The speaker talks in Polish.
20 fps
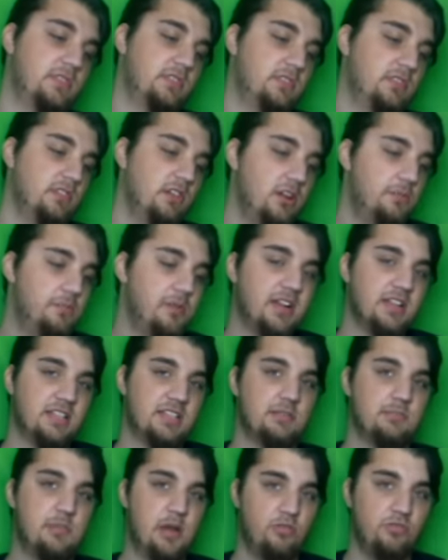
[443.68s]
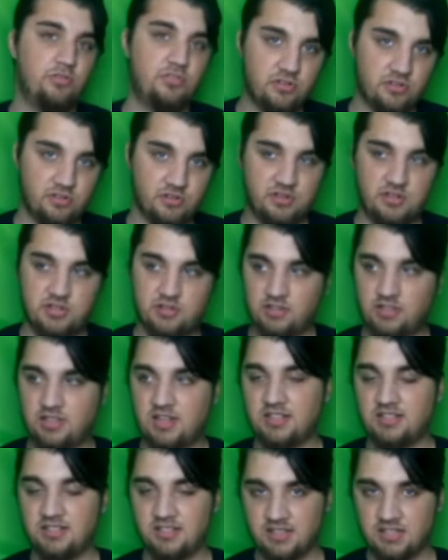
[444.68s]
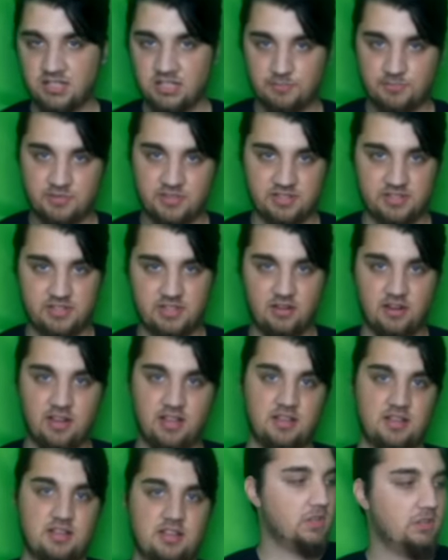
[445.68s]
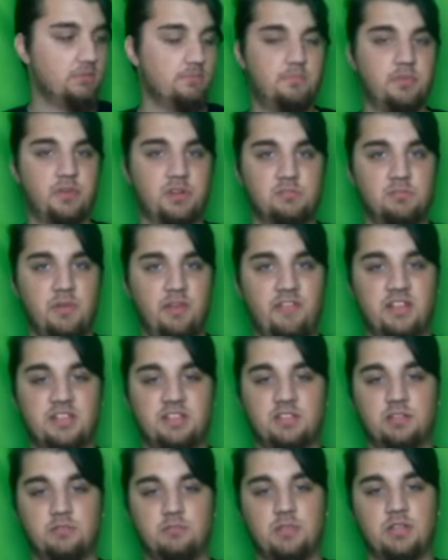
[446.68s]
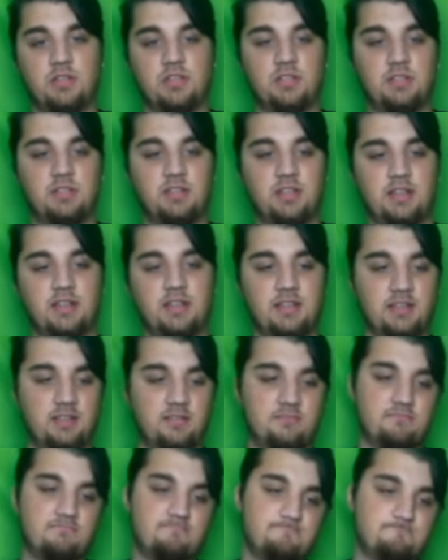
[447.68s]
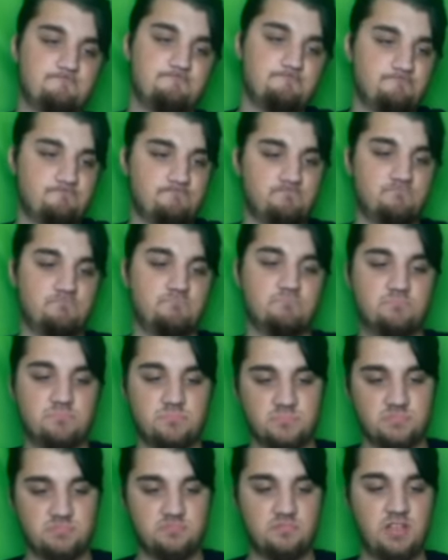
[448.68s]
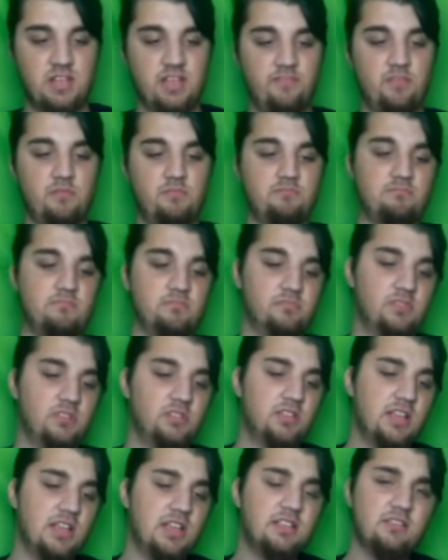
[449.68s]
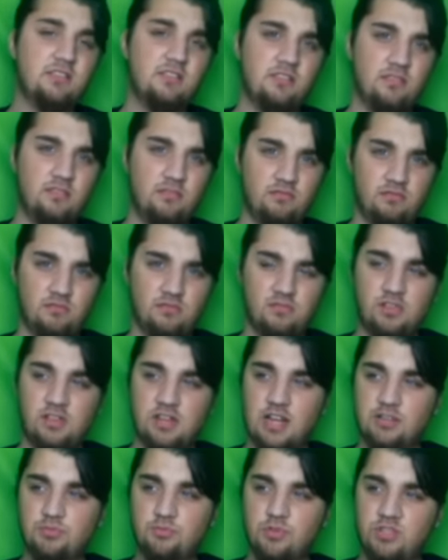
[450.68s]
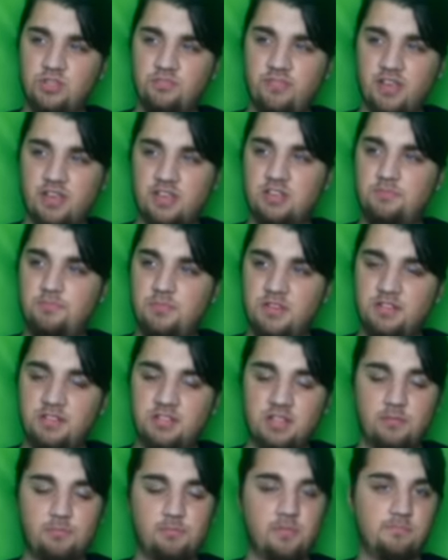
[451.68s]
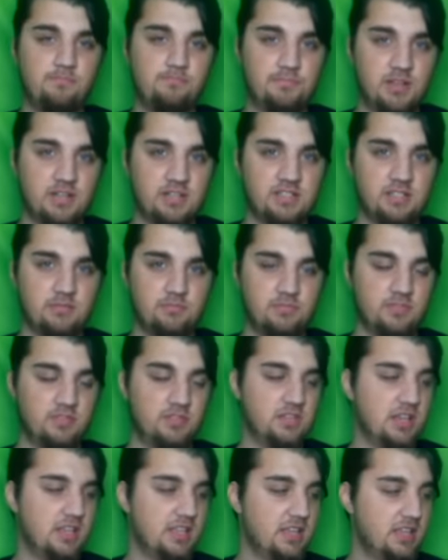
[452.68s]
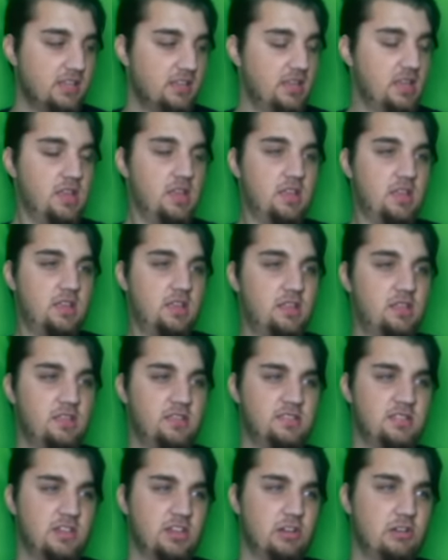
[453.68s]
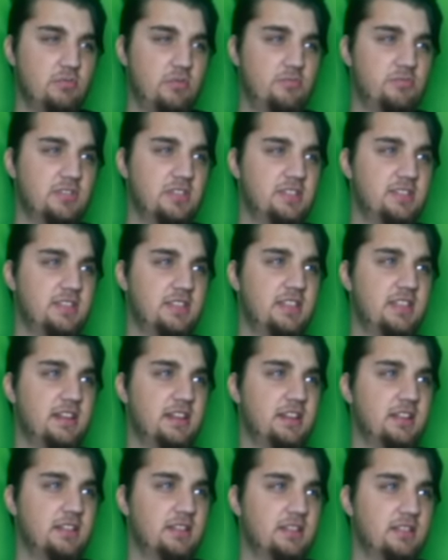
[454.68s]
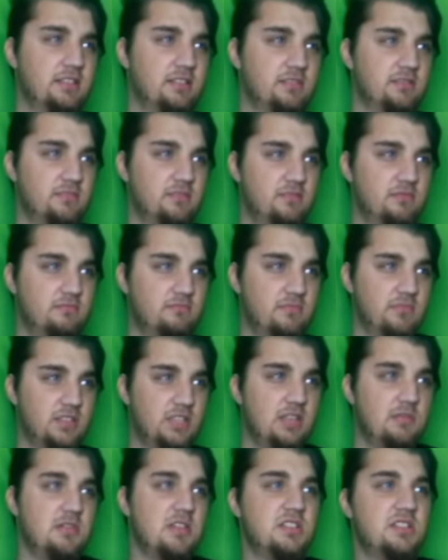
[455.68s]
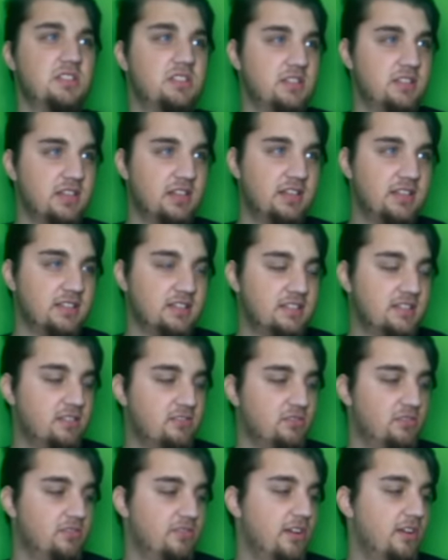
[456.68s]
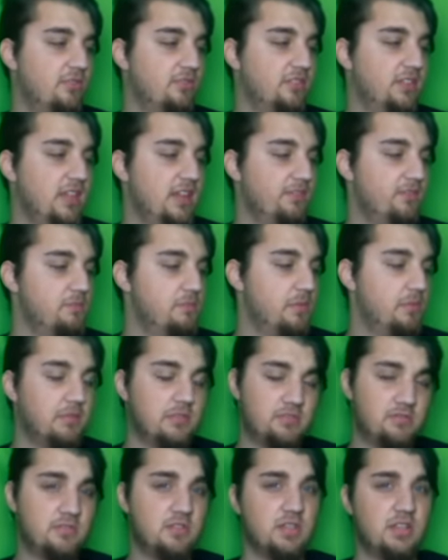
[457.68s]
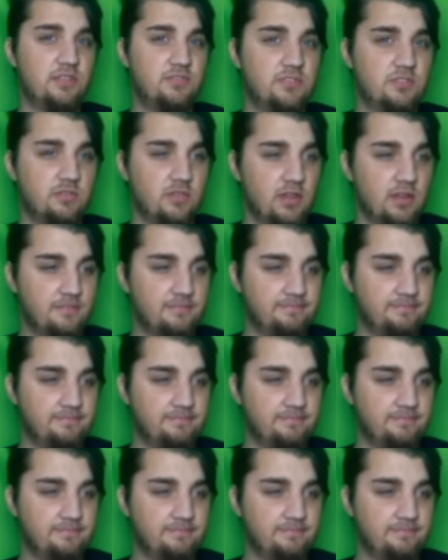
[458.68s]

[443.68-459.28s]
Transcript: Do RPG trzeba usiąść i tradycyjnie przy stole, porozmawiać sobie, tak? Nie wiem. No, Ale gracz musi w jakiejś bliższej paszce być, a nie nieznajomy przez internet. Nie będzie się tak gestykulowało. Nie wiem, po prostu się nie wczuje.